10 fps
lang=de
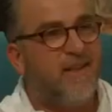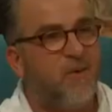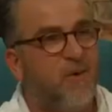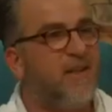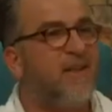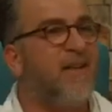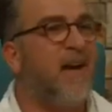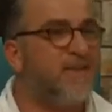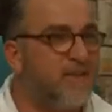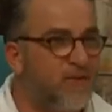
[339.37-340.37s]
ohne
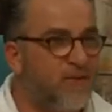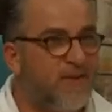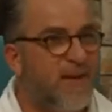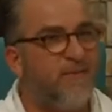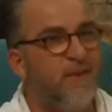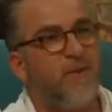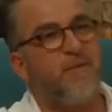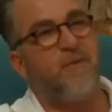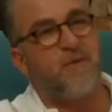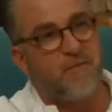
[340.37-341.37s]
gecastet zu sein. Wir durften unsere